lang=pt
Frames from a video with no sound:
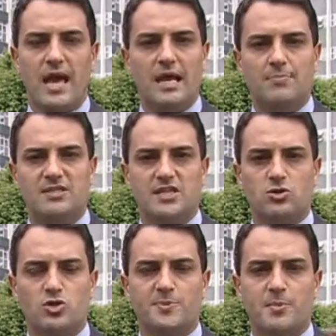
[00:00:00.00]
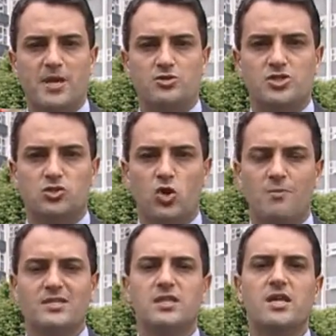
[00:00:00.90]
Ela apresentou os primeiros
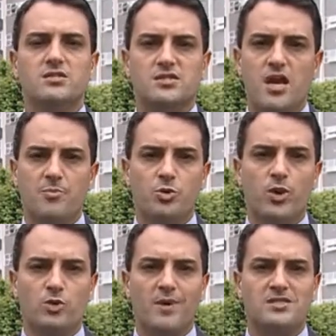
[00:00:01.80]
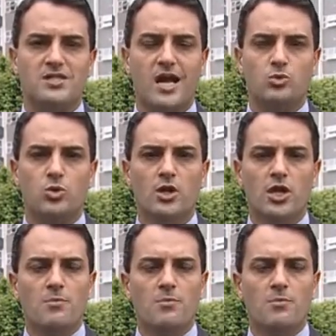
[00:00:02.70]
sintomas em dezembro do ano passado